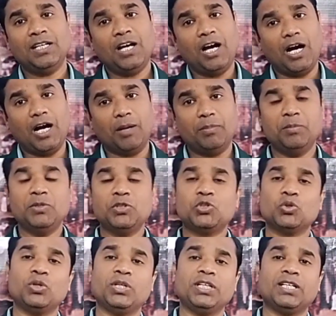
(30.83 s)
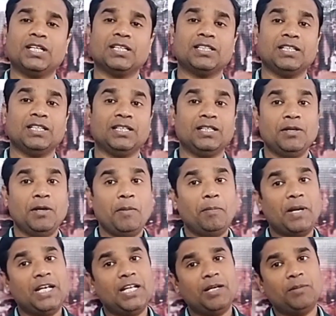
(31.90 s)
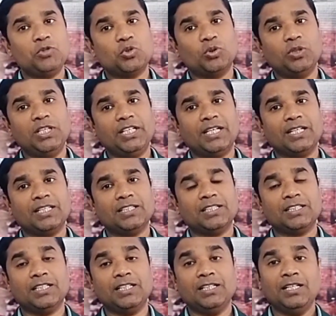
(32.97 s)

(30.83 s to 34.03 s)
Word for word: अभी भी चोरी करते हैं पहले हम चुगली करते थे